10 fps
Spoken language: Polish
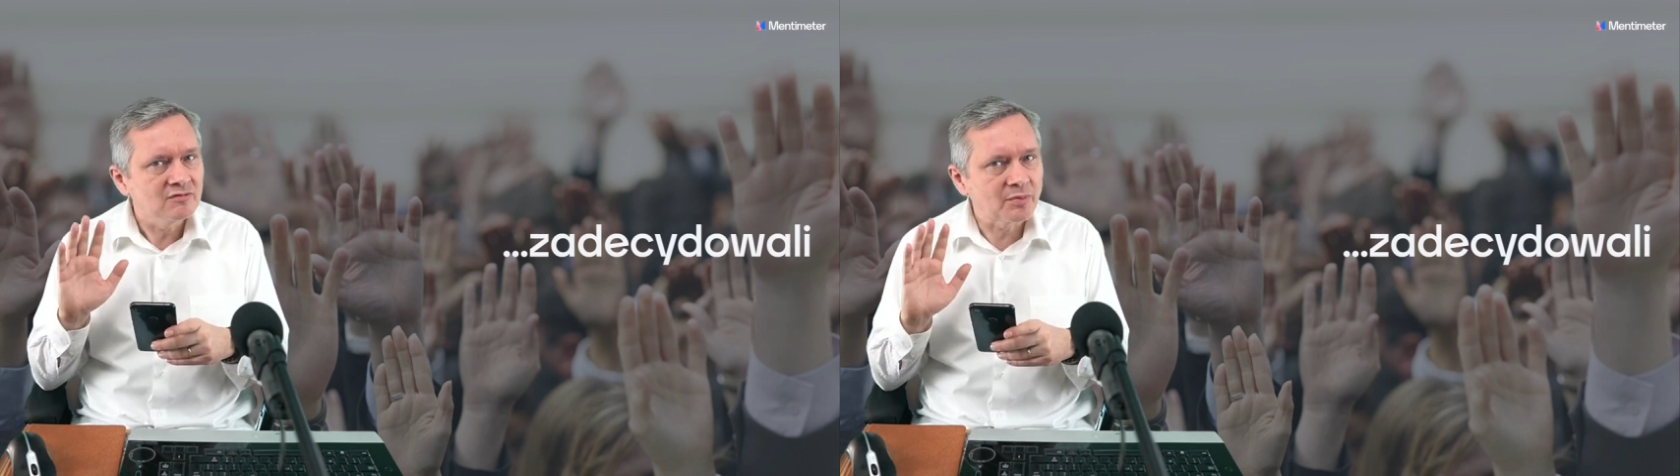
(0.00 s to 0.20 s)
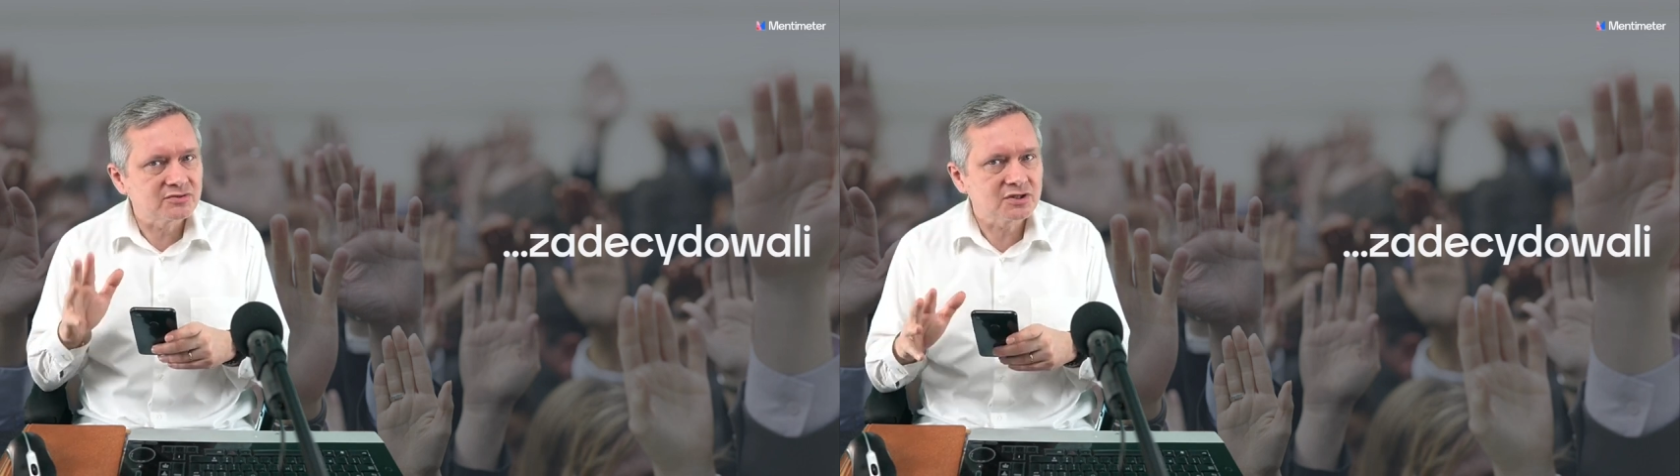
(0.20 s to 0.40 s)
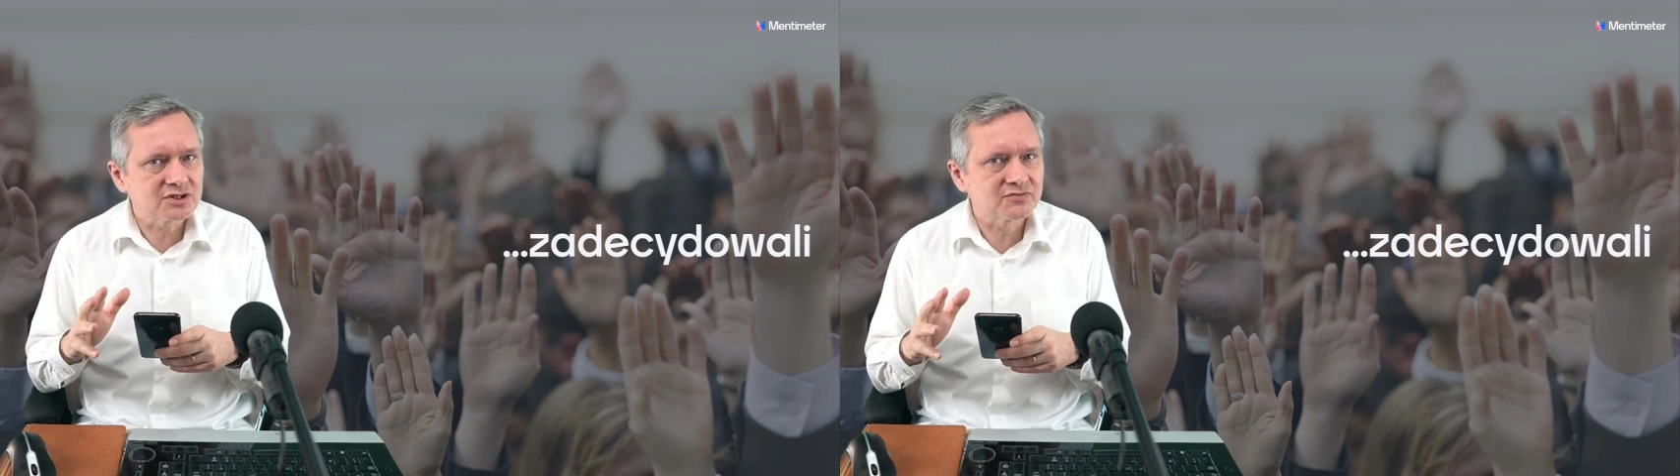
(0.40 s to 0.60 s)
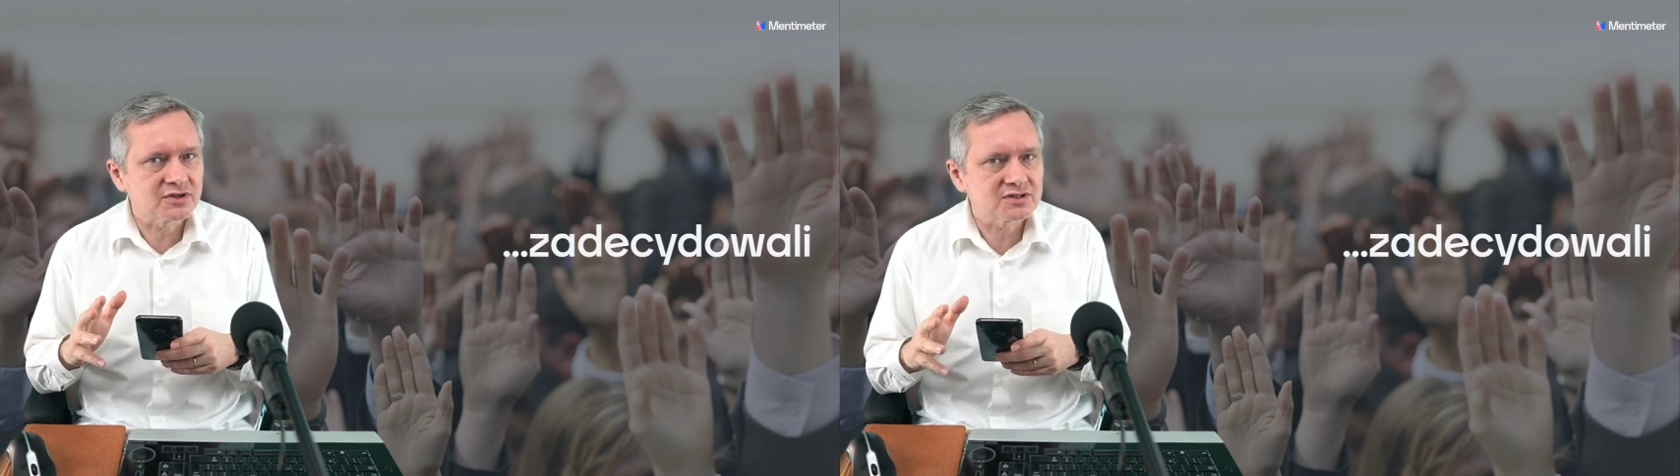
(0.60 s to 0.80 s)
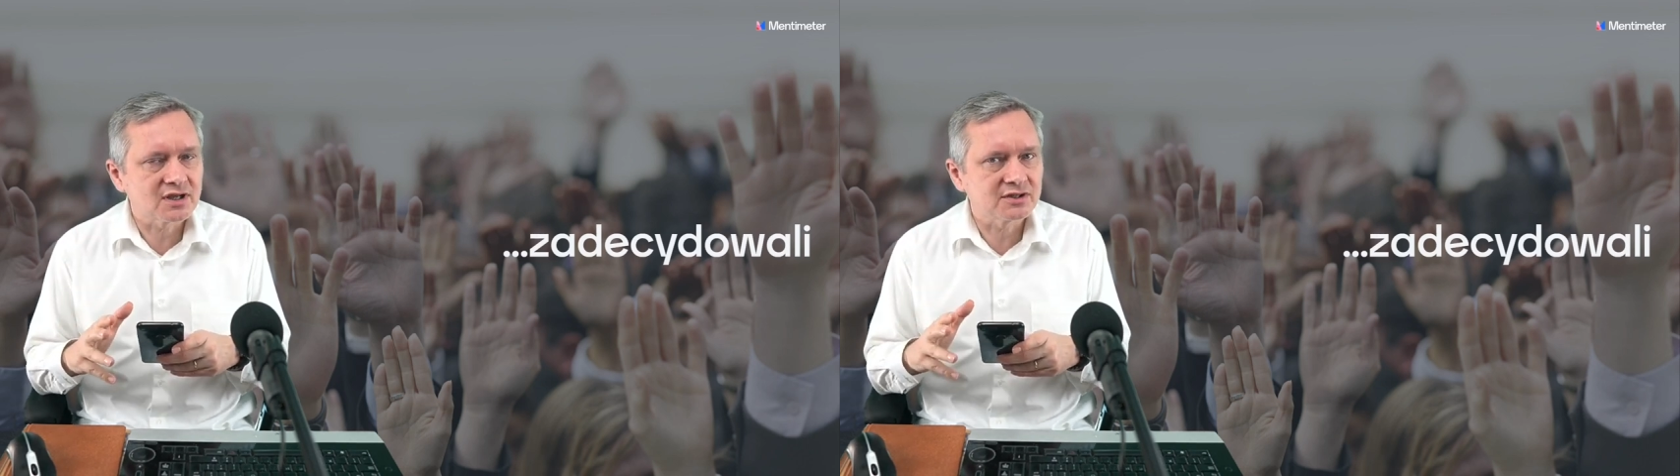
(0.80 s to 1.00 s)
wypowiedzieli
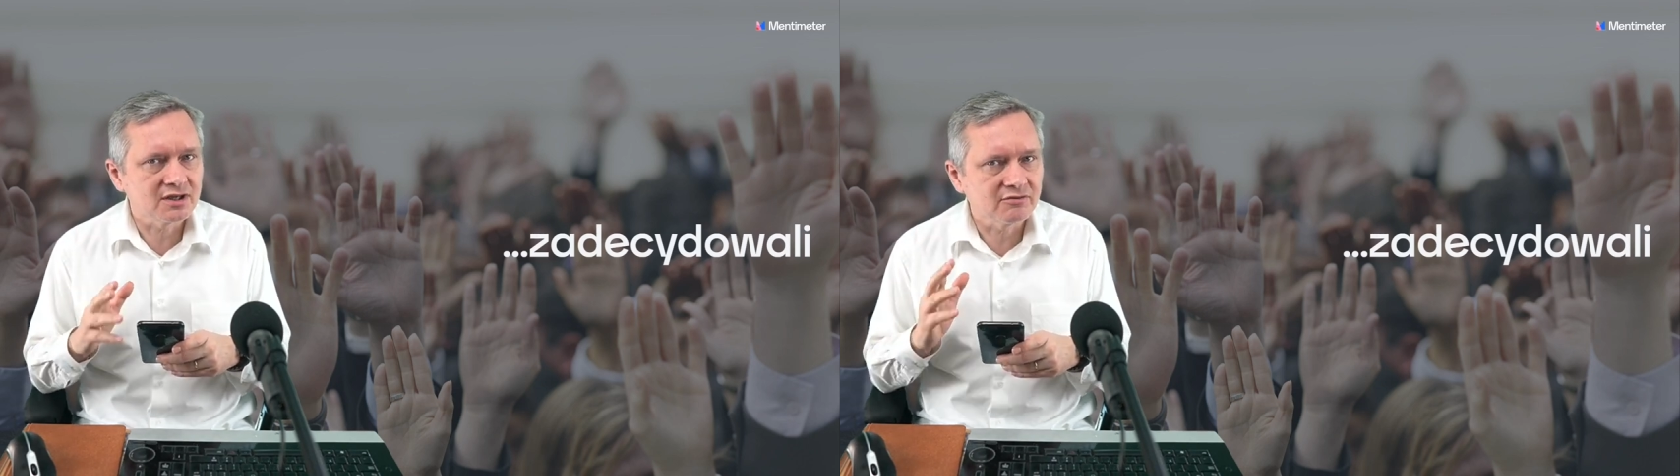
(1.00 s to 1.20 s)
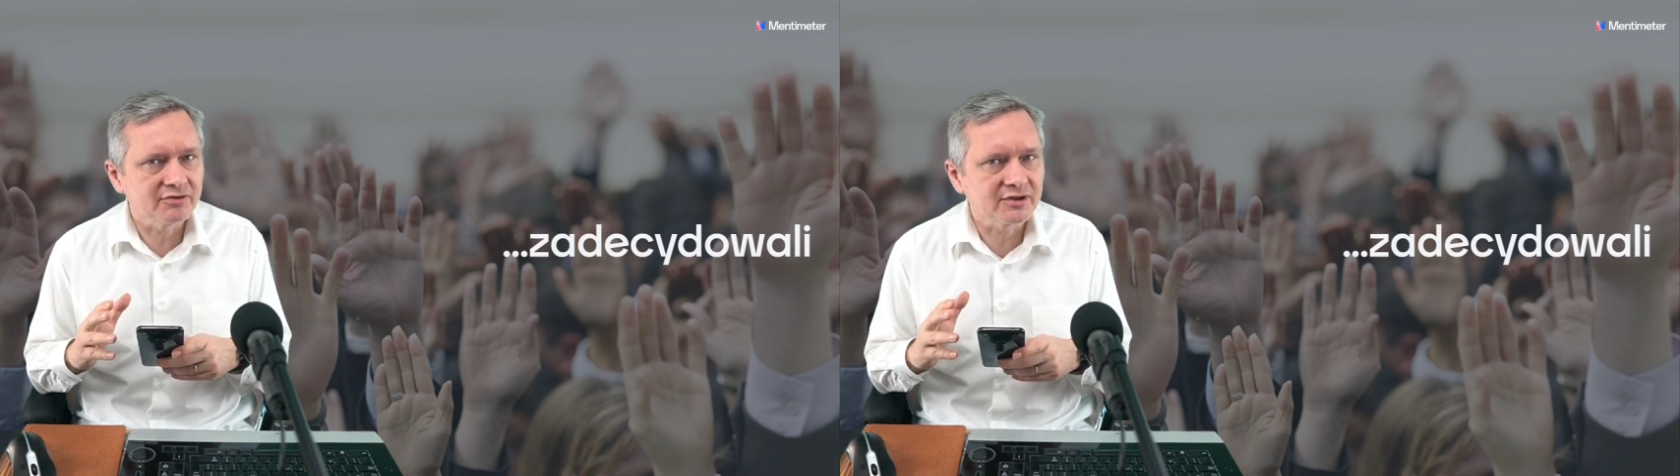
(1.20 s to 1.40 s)
swoje zdanie,